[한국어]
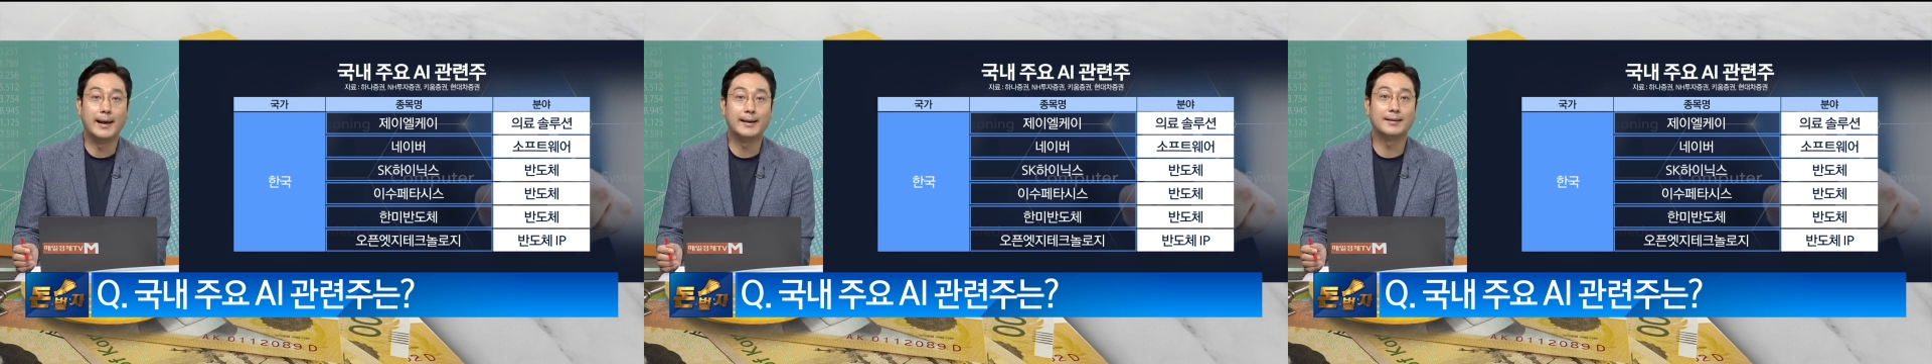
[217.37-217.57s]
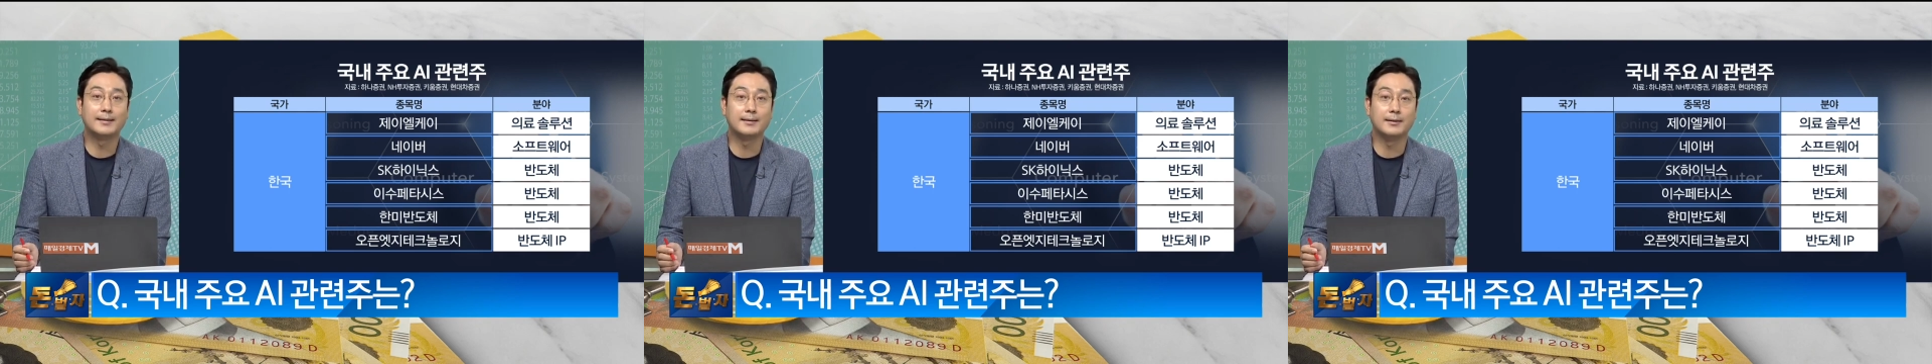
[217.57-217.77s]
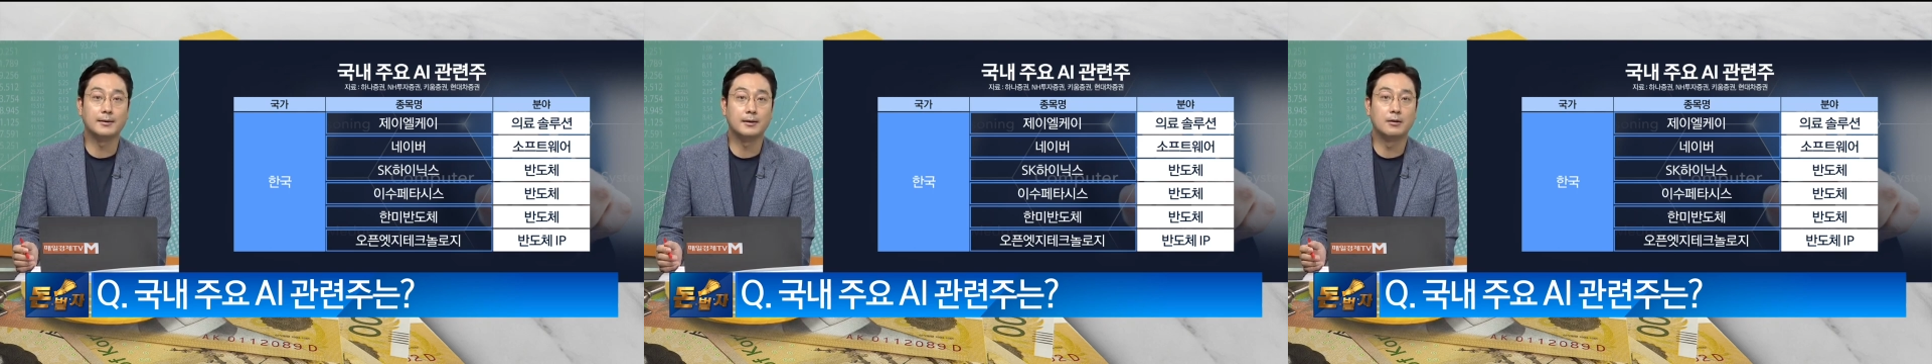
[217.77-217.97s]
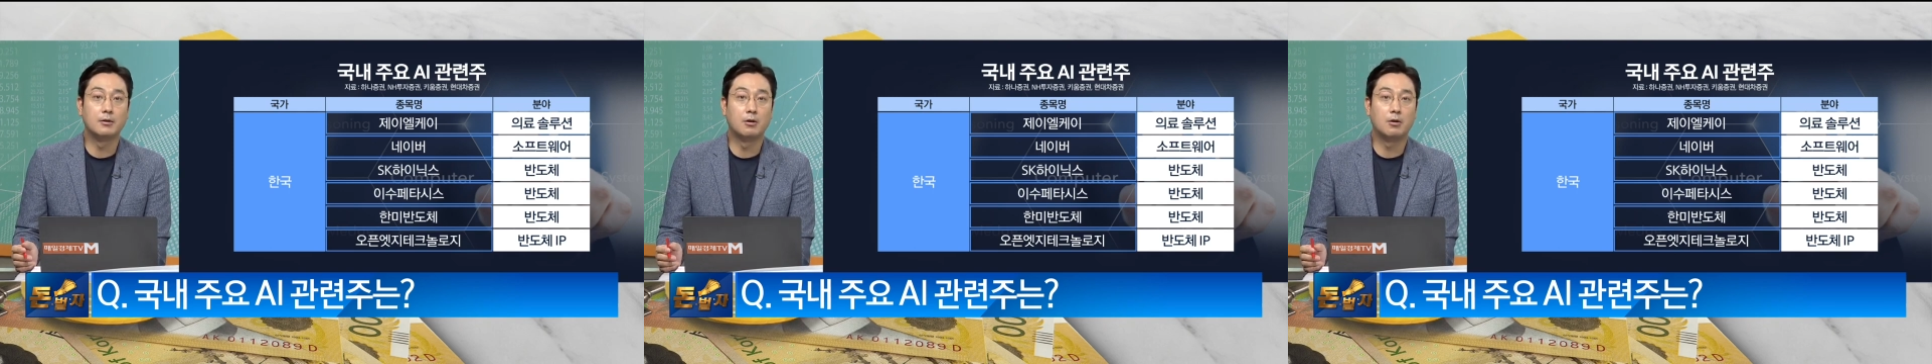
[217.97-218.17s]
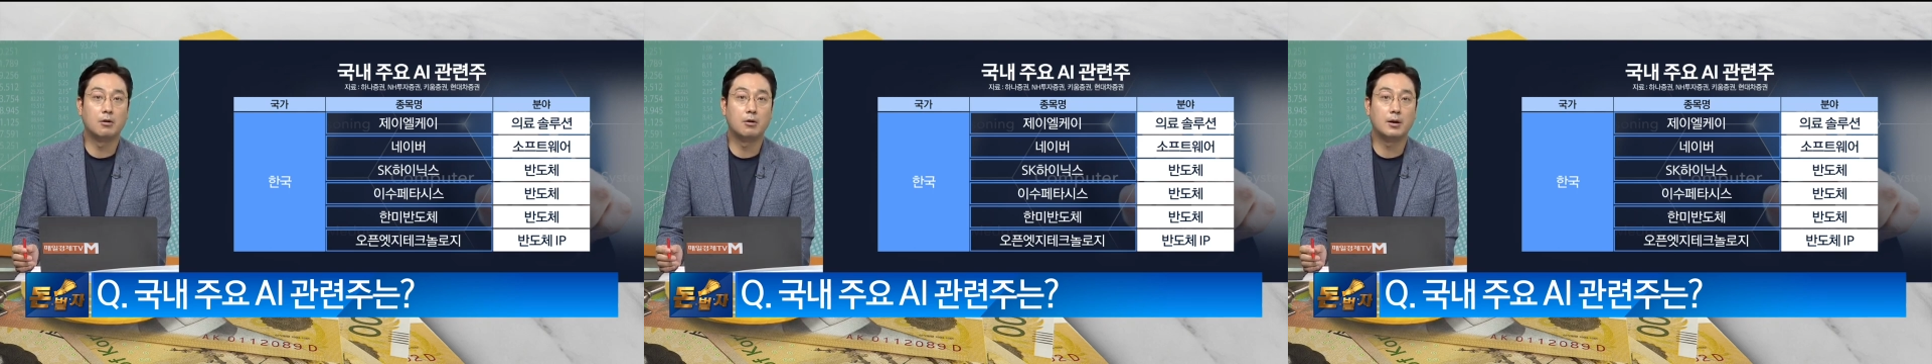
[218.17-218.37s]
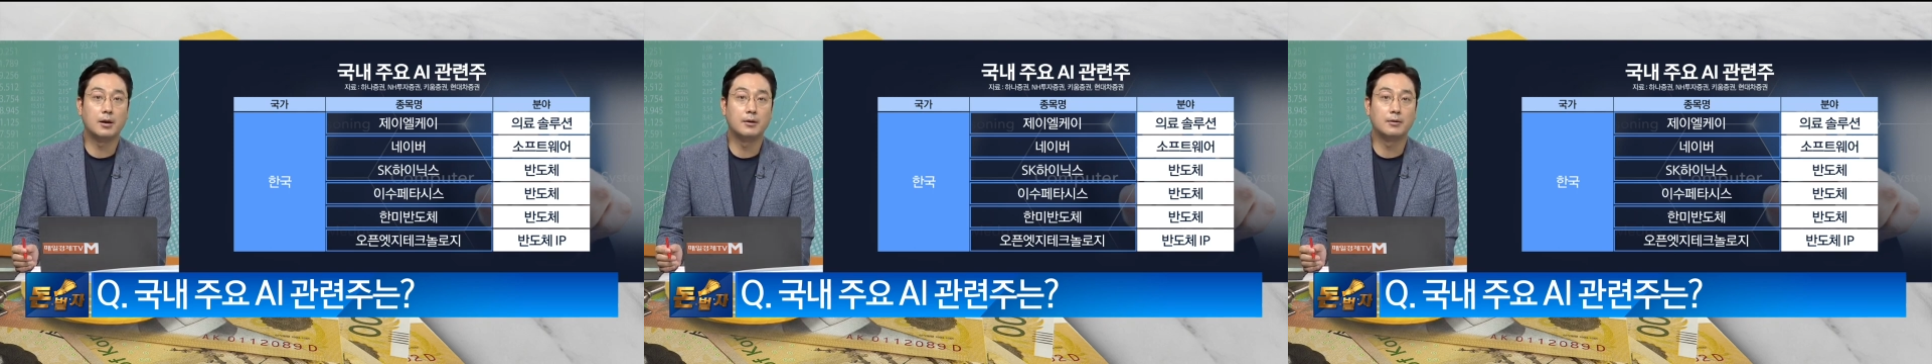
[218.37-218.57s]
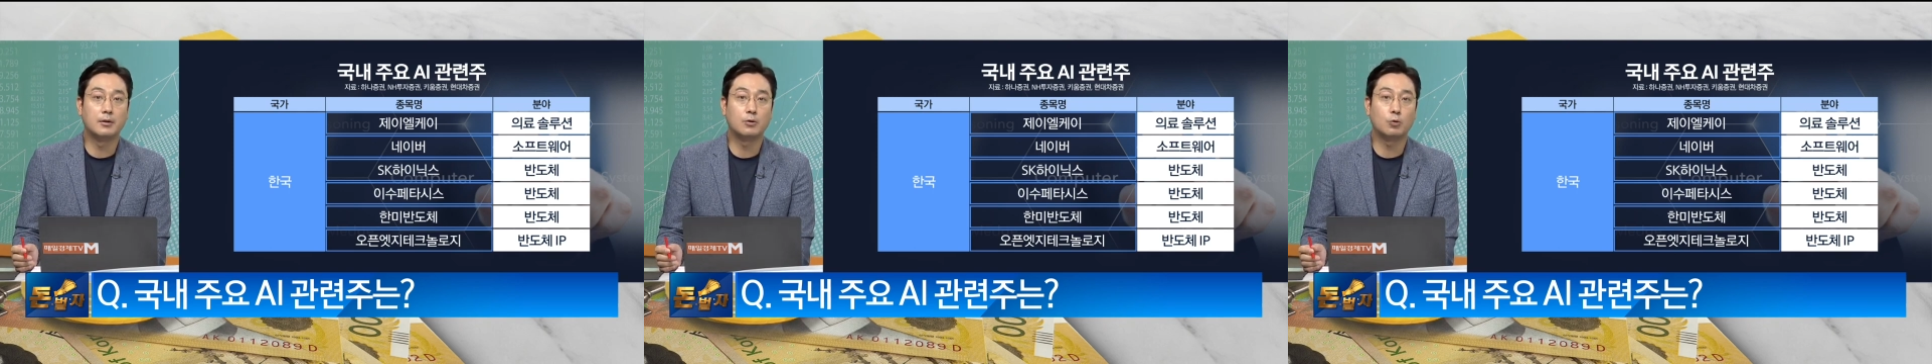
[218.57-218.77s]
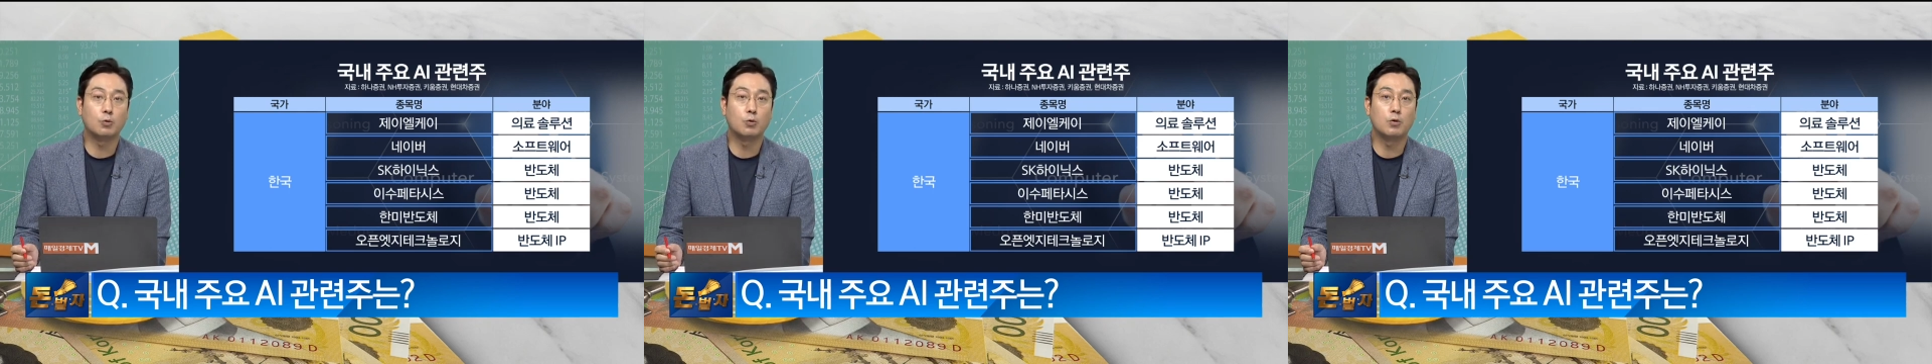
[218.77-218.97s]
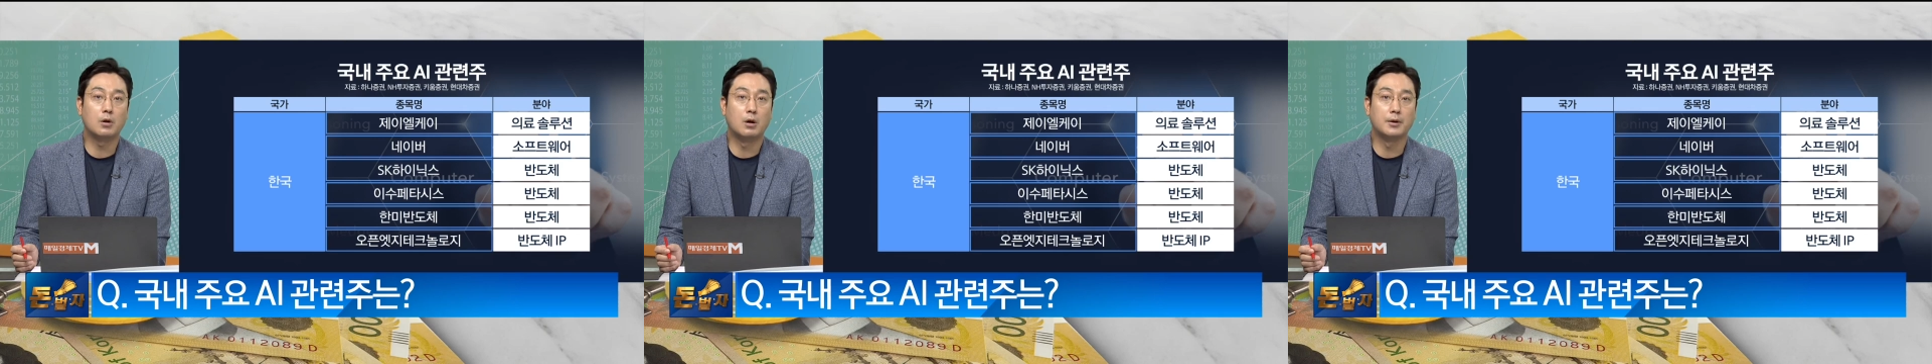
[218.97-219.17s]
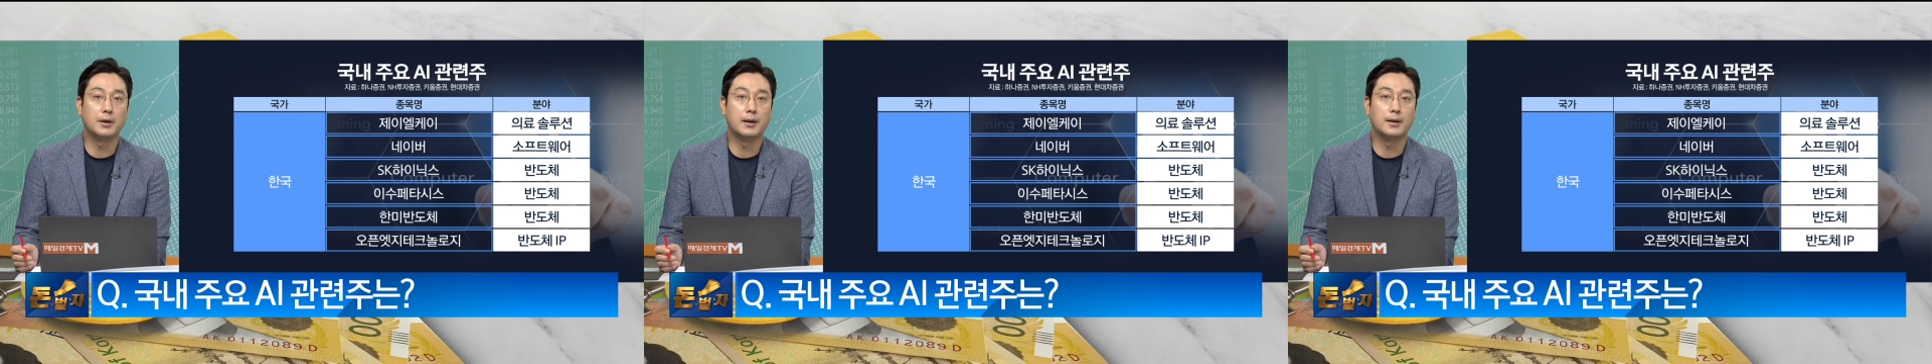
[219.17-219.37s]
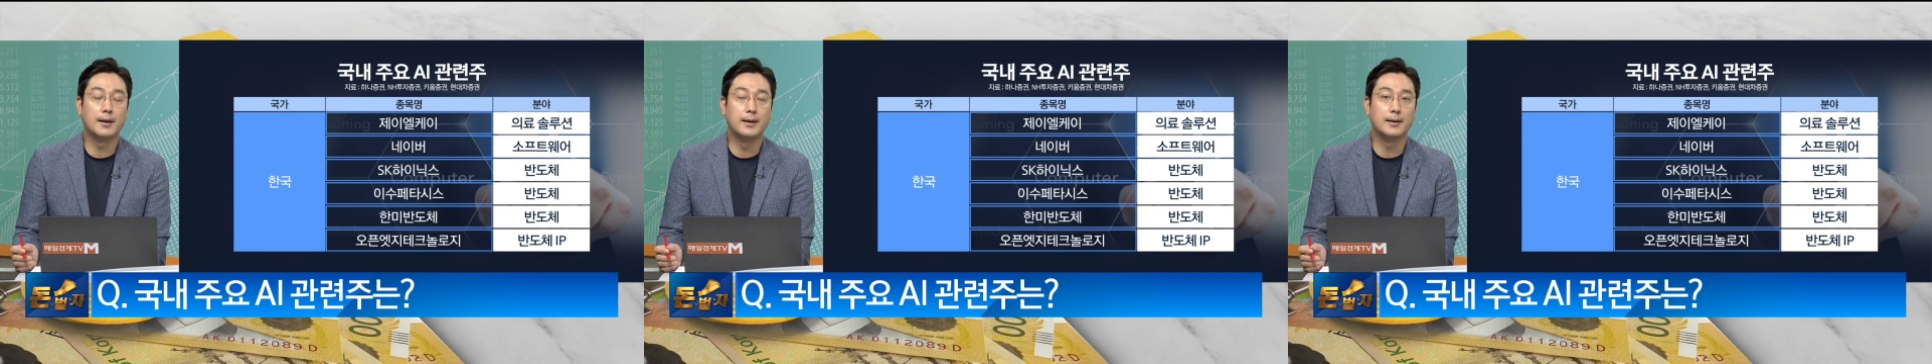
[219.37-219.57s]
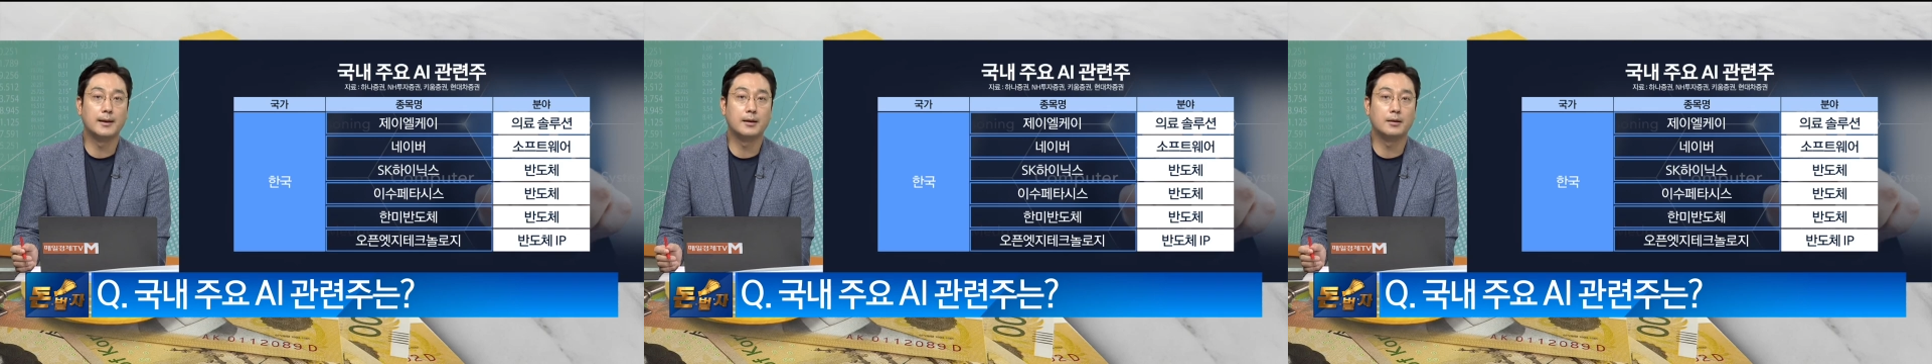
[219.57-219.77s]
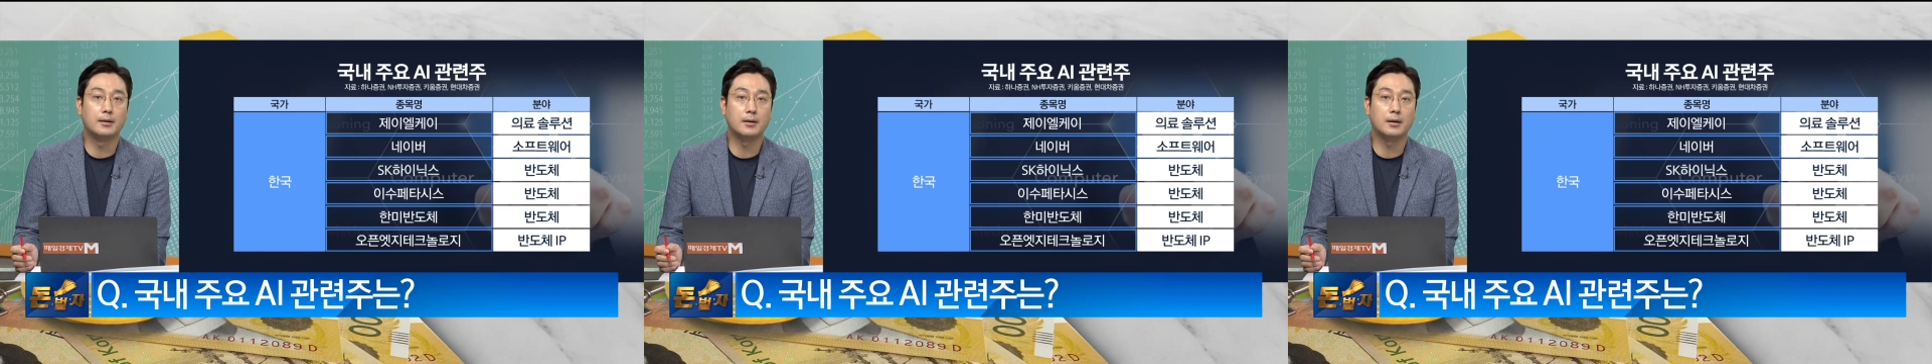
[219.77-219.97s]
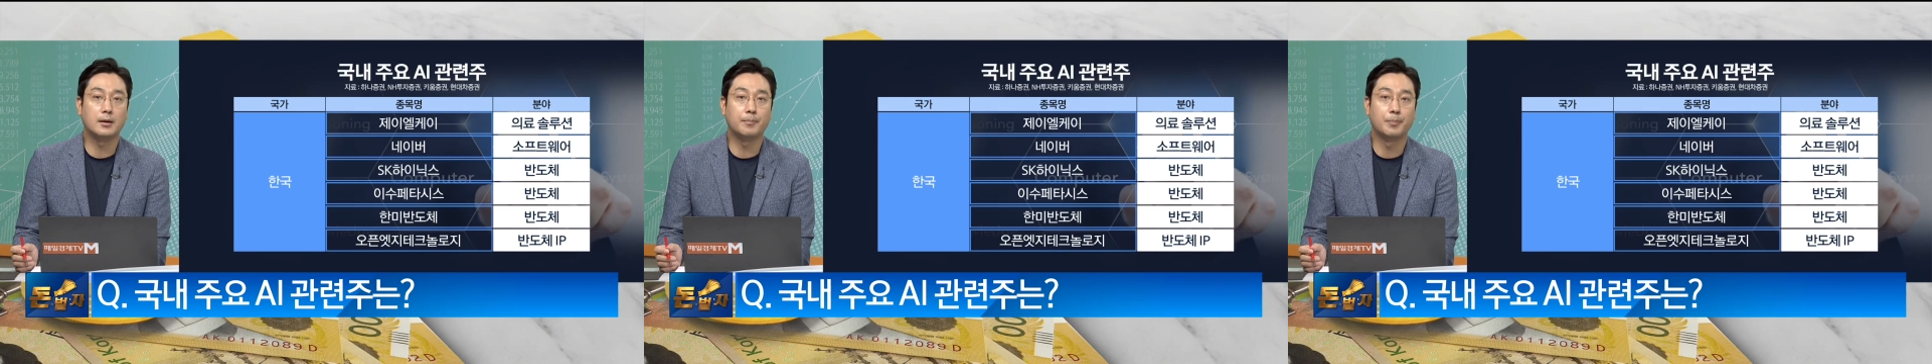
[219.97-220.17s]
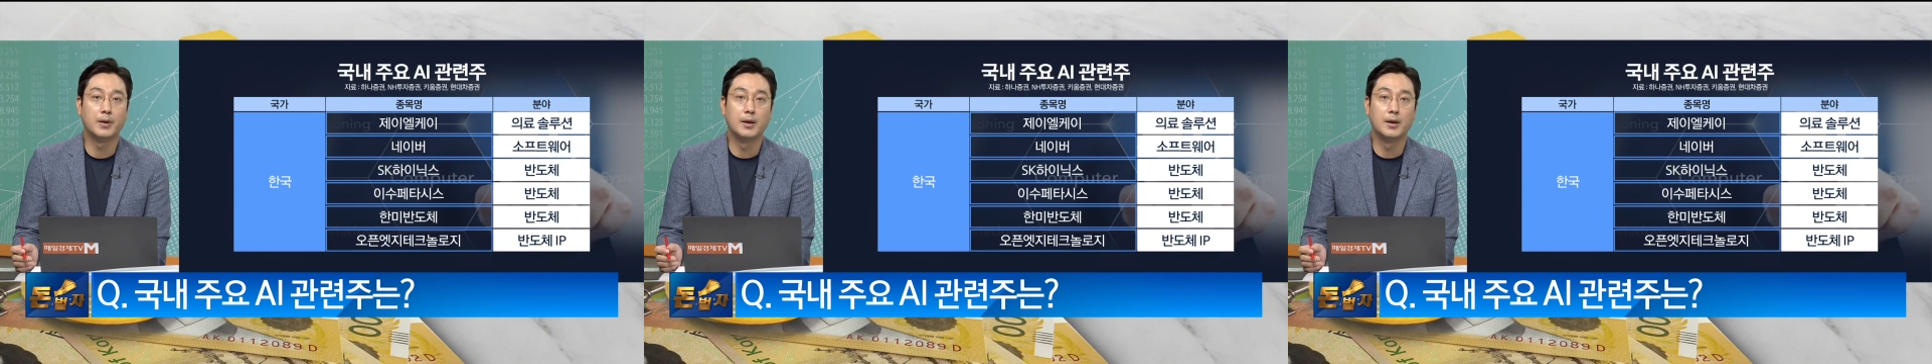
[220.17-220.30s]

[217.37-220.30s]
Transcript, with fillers: X 이거가 이제 초거대 AI인데